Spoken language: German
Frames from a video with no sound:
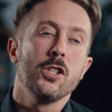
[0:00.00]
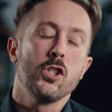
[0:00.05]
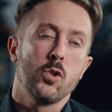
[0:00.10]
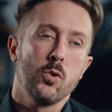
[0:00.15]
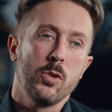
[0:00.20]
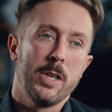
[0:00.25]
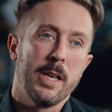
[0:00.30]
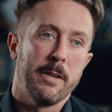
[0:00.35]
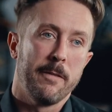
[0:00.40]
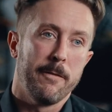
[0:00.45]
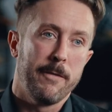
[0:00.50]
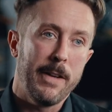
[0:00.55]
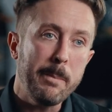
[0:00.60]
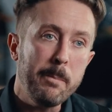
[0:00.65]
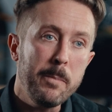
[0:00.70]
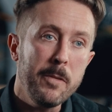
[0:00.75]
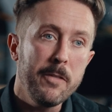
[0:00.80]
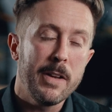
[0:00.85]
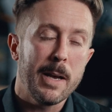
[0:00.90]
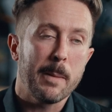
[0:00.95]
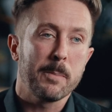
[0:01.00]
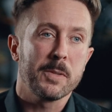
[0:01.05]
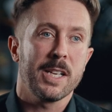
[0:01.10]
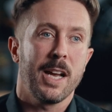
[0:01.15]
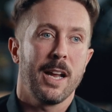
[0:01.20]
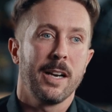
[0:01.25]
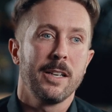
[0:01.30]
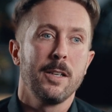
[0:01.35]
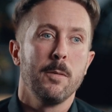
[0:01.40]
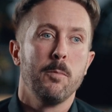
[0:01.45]
zu den
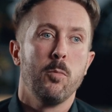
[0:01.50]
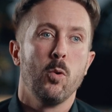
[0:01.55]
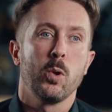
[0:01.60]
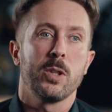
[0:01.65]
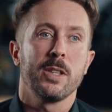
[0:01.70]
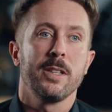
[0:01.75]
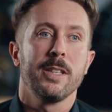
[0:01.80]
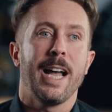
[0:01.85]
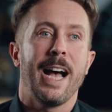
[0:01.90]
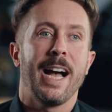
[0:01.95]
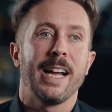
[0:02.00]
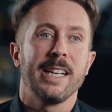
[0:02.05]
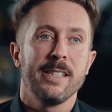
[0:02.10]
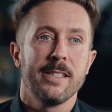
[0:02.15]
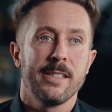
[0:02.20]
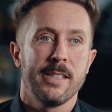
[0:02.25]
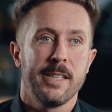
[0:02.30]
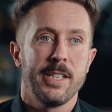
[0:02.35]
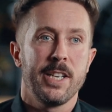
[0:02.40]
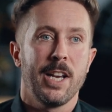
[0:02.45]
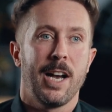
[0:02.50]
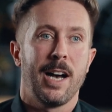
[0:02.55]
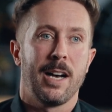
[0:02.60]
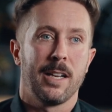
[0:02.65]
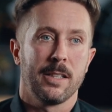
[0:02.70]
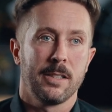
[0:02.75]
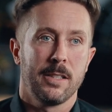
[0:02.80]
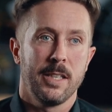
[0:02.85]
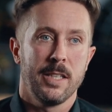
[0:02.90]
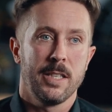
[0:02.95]
Wettbewerbsangeboten
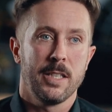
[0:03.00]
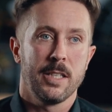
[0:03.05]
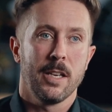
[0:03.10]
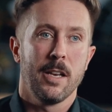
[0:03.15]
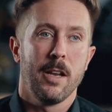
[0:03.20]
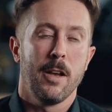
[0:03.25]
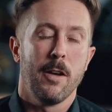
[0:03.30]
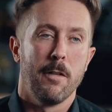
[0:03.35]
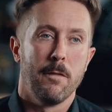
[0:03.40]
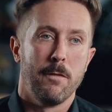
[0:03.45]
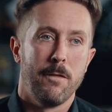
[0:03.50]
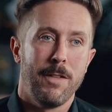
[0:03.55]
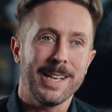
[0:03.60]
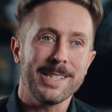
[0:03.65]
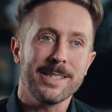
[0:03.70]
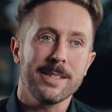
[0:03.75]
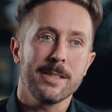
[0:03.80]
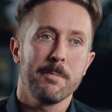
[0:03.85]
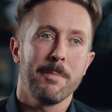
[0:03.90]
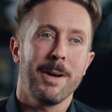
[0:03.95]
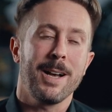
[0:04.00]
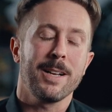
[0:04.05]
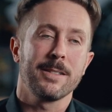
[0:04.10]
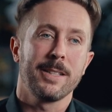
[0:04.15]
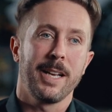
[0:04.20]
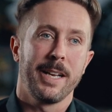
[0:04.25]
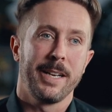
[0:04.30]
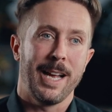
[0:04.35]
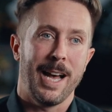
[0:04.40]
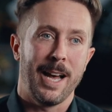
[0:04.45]
einzigartig? Was
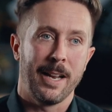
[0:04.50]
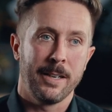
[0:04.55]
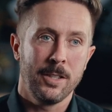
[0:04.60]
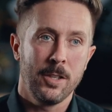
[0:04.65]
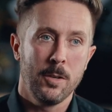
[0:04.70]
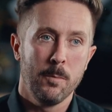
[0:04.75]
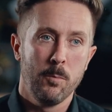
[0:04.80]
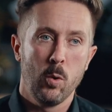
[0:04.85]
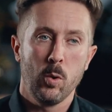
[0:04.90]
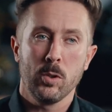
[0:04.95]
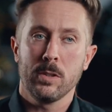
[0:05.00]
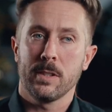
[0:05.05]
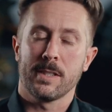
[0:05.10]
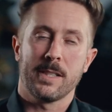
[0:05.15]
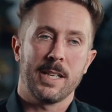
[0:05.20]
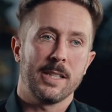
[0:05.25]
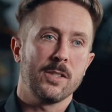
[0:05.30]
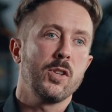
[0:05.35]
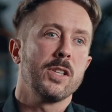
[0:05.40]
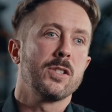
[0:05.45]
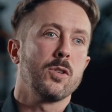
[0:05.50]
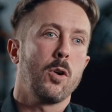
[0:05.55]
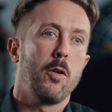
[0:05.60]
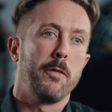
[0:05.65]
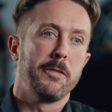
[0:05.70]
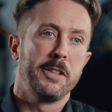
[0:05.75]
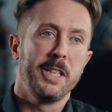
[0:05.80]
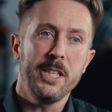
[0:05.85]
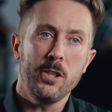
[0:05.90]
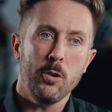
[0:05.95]
macht dein Angebot, das kannst du jetzt auch
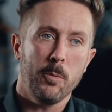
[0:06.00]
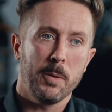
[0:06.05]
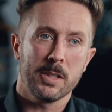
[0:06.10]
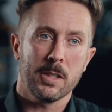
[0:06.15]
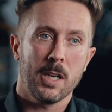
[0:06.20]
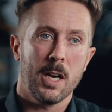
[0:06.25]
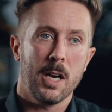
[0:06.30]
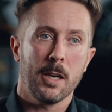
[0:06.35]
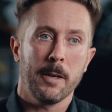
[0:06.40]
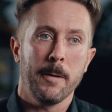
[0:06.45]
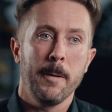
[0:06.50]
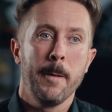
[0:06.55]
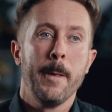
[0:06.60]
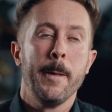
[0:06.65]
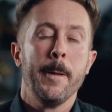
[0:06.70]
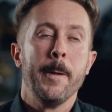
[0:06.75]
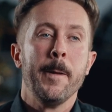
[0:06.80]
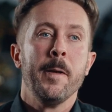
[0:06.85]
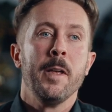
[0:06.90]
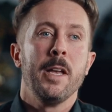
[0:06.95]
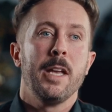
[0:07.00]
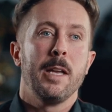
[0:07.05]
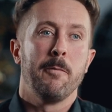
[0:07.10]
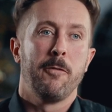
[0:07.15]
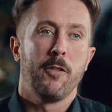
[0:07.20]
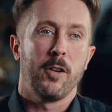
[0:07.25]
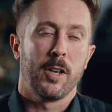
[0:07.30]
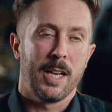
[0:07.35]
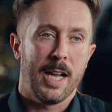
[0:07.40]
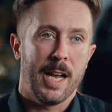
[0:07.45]
auf dich übertragen,
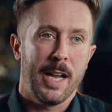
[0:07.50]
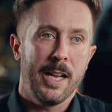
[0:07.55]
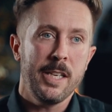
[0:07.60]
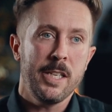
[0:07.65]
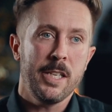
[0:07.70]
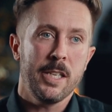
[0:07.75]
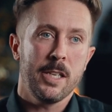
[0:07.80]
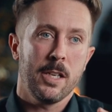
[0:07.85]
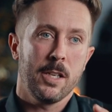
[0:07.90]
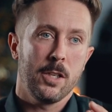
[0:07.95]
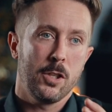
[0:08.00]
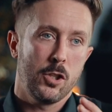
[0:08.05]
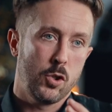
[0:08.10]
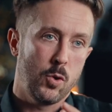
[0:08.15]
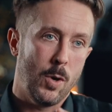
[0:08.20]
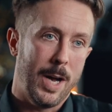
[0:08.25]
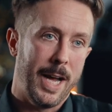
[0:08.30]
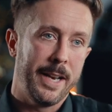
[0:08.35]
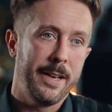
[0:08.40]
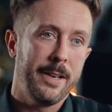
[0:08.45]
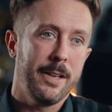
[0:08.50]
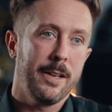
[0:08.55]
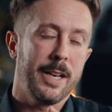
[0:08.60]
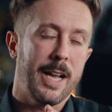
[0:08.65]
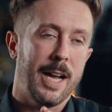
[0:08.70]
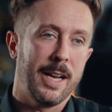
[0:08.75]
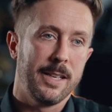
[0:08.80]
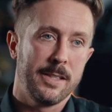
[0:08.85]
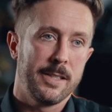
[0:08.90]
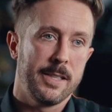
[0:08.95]
im Vergleich zu
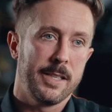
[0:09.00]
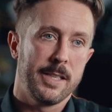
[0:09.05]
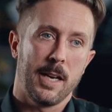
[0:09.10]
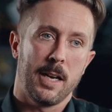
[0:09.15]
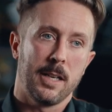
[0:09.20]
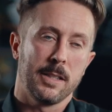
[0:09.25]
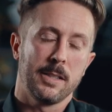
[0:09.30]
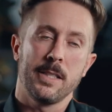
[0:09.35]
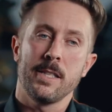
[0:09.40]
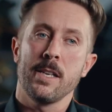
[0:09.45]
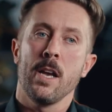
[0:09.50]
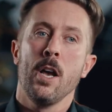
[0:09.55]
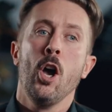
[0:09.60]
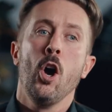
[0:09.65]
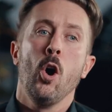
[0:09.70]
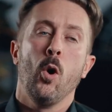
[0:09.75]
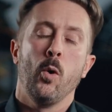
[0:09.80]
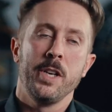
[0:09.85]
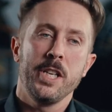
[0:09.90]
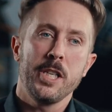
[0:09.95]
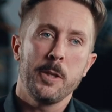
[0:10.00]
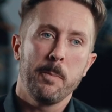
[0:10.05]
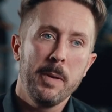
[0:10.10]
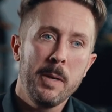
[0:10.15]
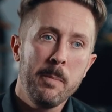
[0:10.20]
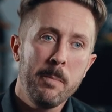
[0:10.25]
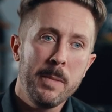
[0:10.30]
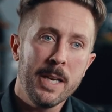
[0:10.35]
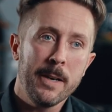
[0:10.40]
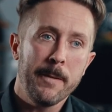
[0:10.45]
anderen einzigartig? Und ich
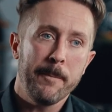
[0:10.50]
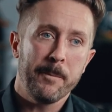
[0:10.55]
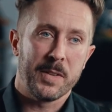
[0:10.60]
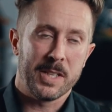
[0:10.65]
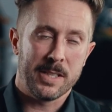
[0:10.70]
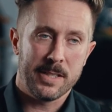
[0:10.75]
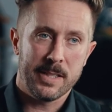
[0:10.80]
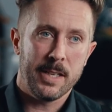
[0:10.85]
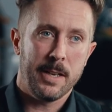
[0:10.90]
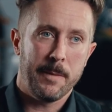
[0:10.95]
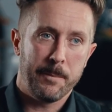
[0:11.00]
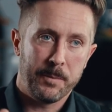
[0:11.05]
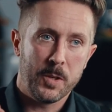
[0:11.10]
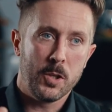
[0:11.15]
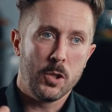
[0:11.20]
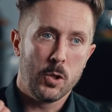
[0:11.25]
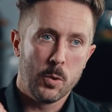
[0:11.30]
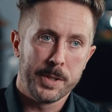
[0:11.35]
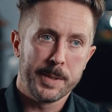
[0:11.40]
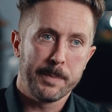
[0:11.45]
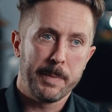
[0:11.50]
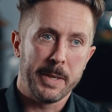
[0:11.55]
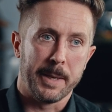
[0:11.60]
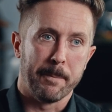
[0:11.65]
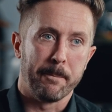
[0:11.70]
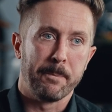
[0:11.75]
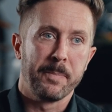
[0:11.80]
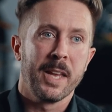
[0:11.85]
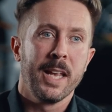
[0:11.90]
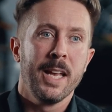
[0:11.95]
bin mir, das ist der USP,